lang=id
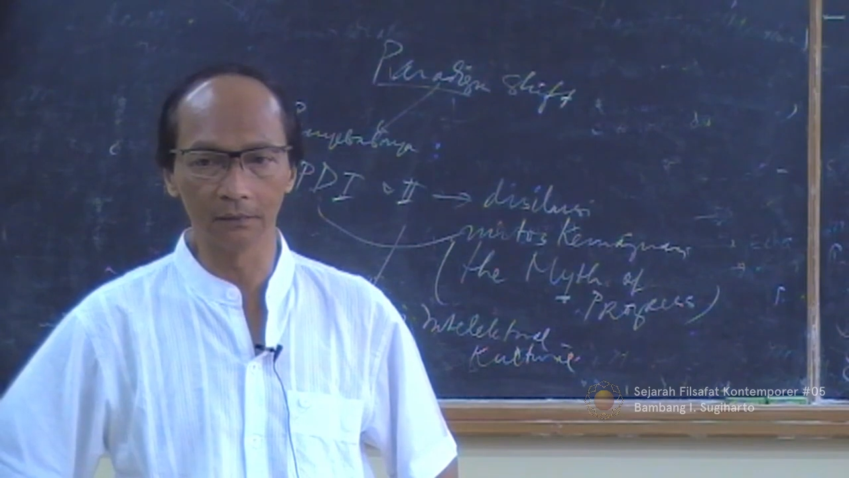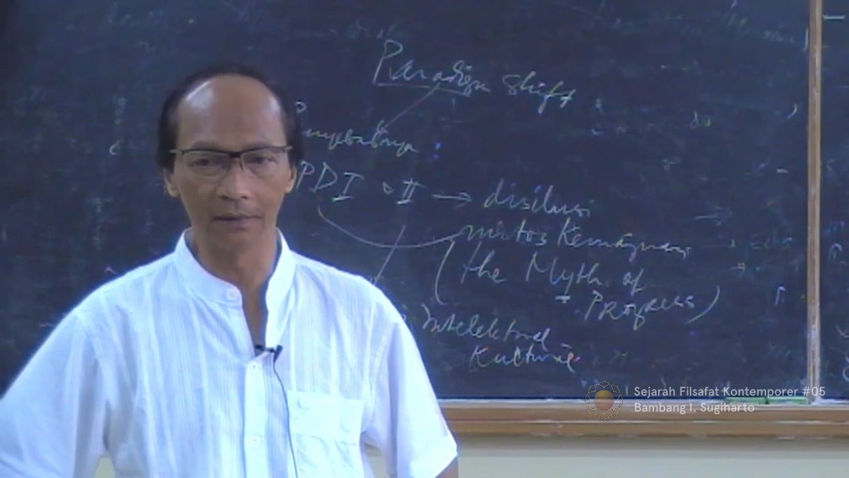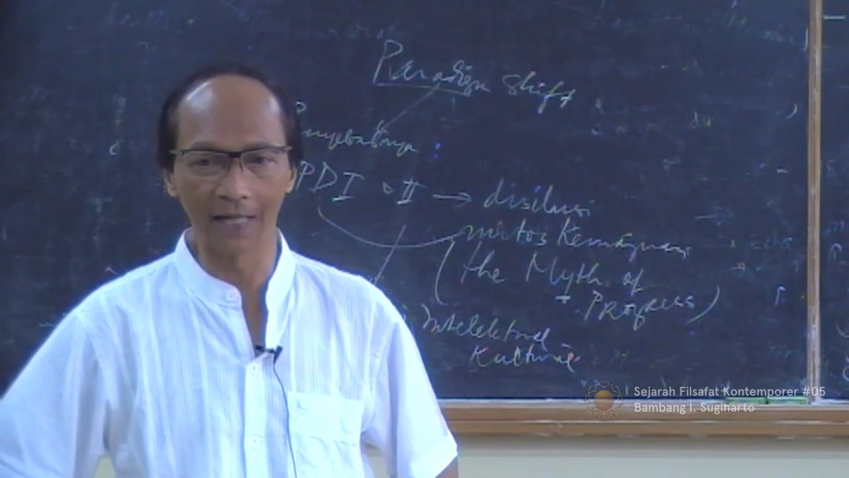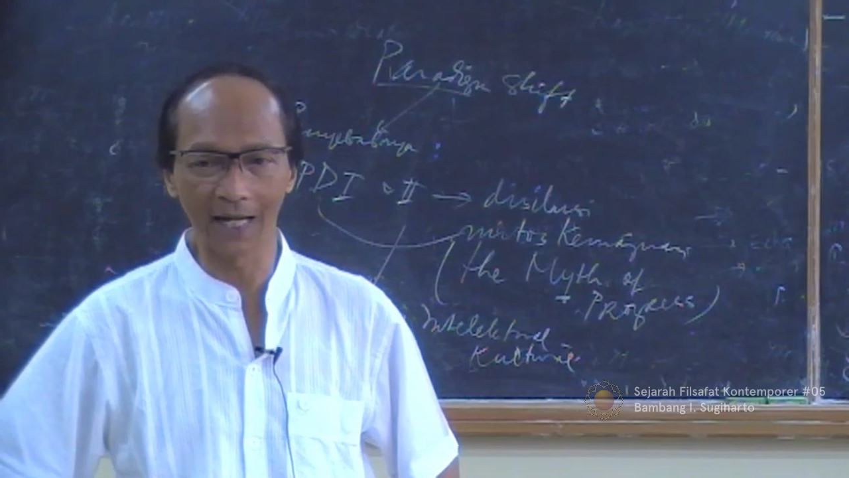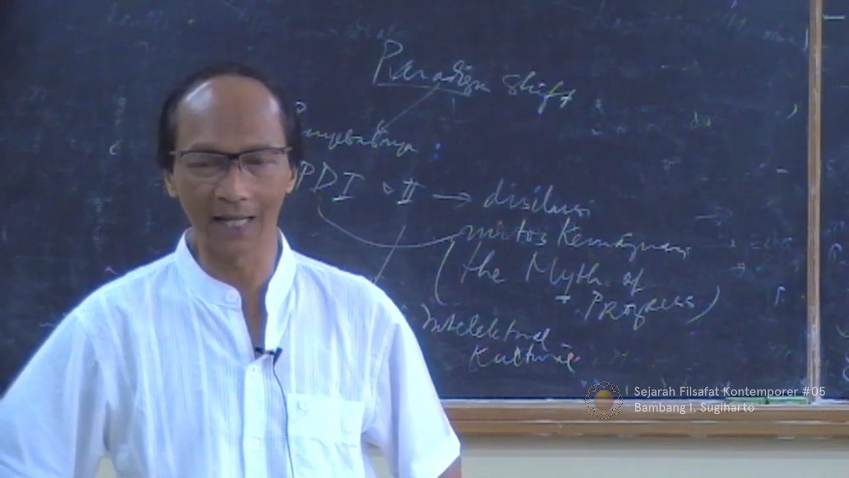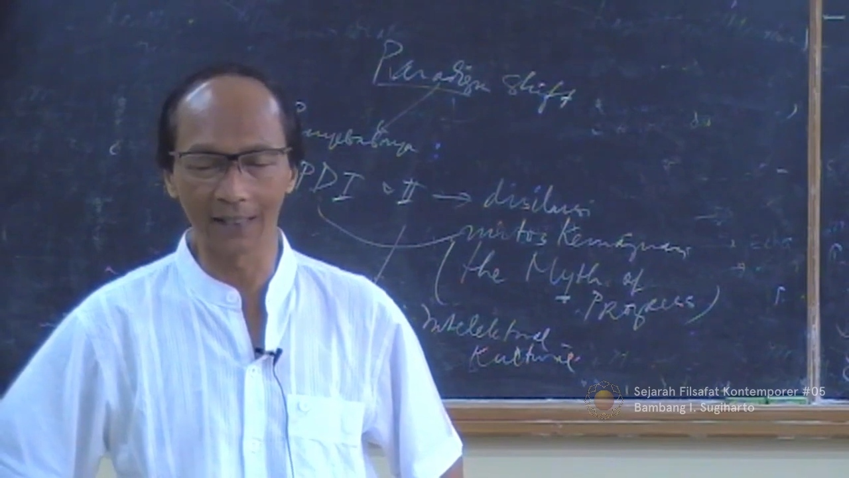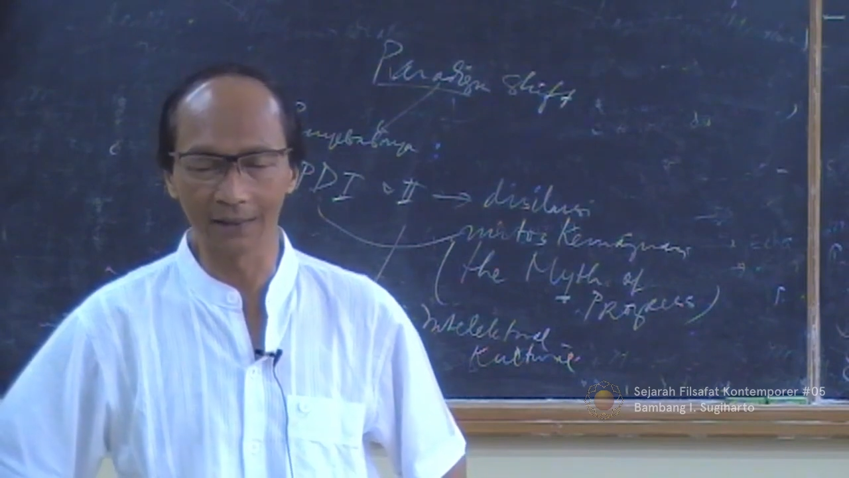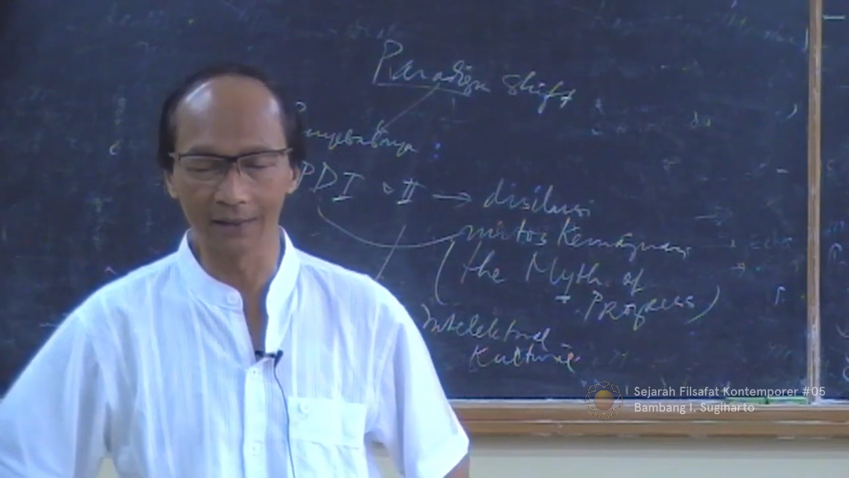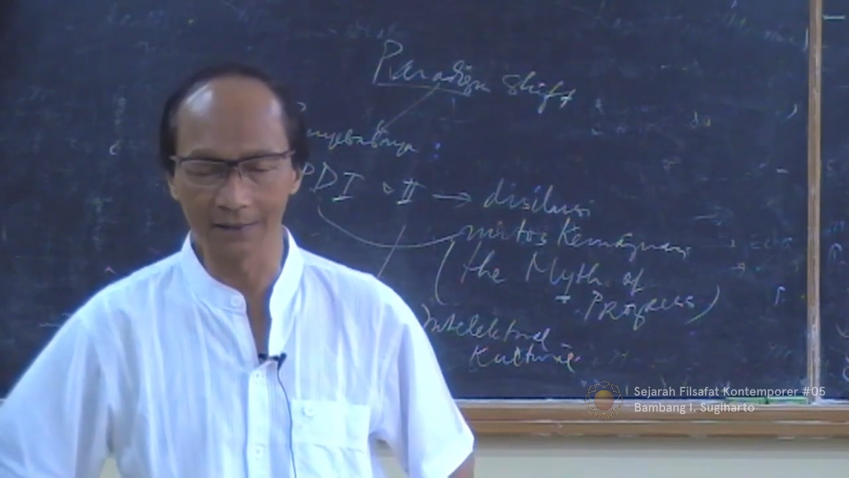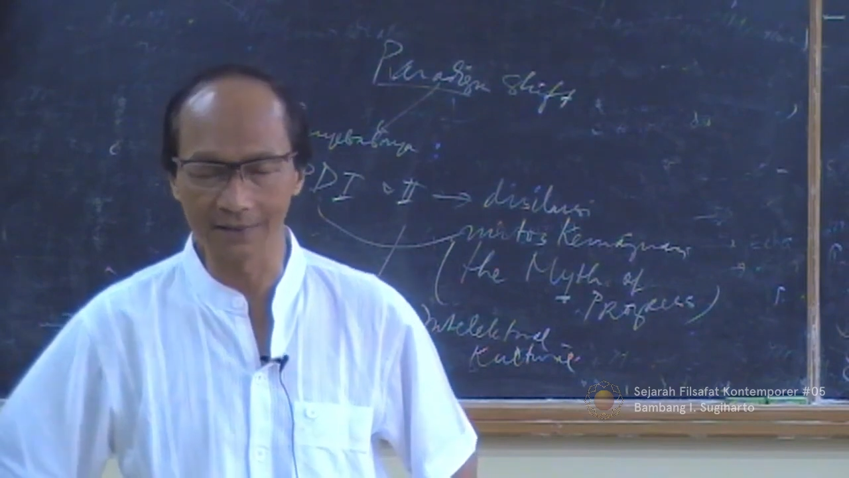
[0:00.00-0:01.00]

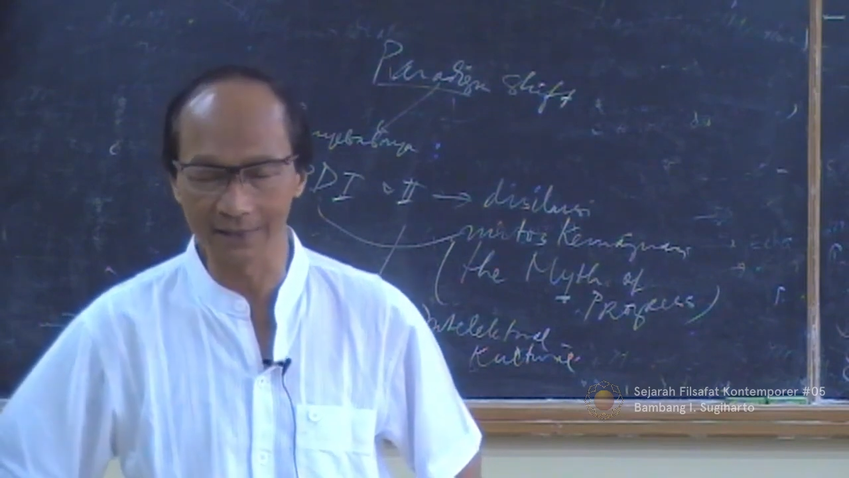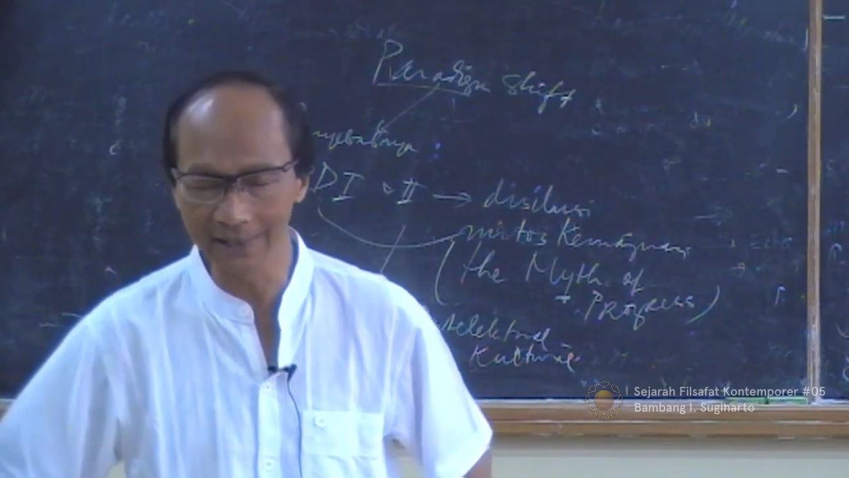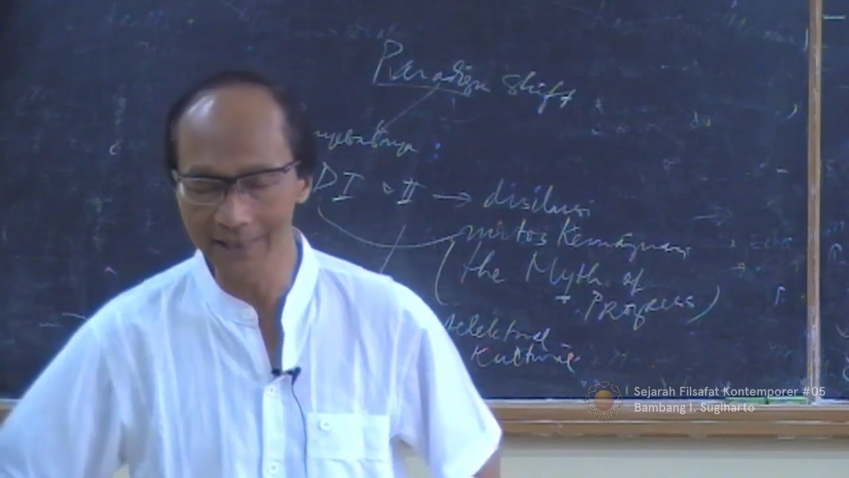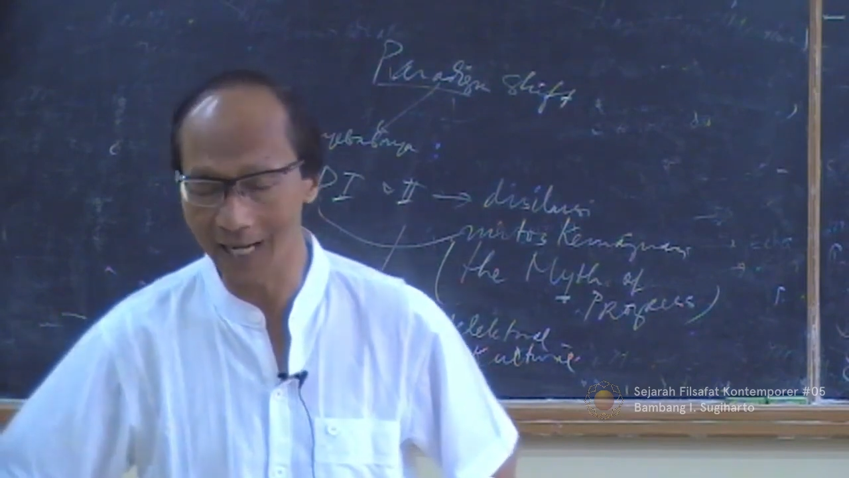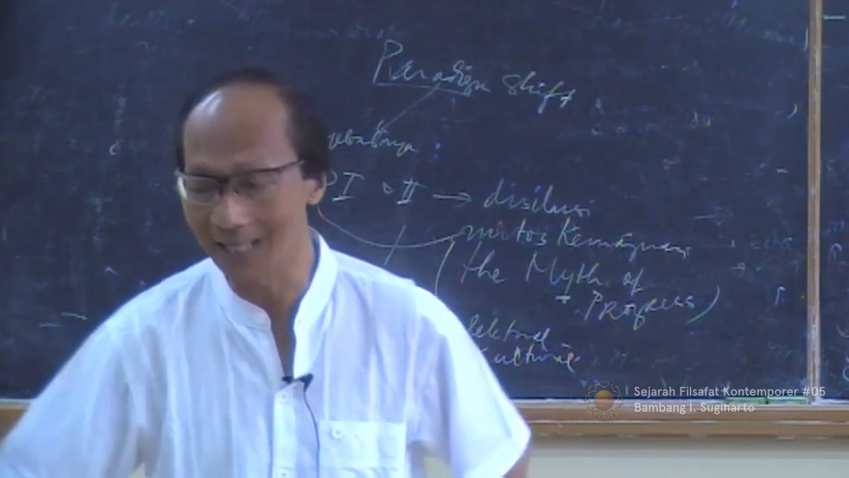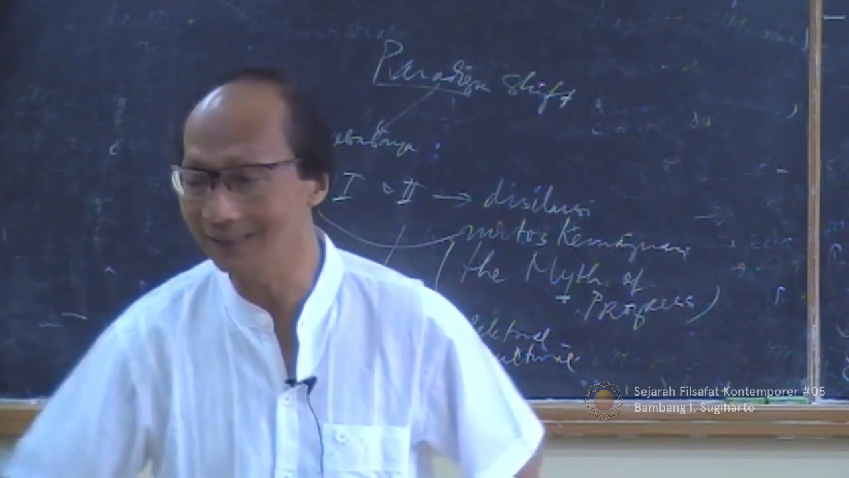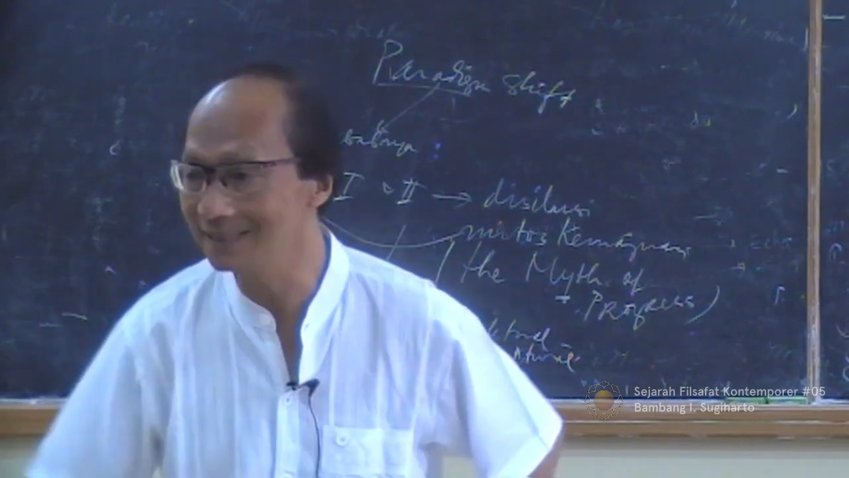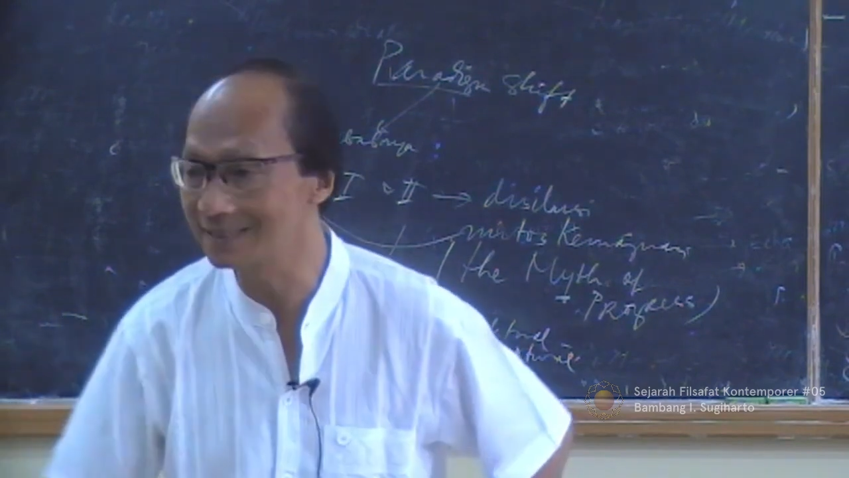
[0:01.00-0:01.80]
gerakan seni yang anti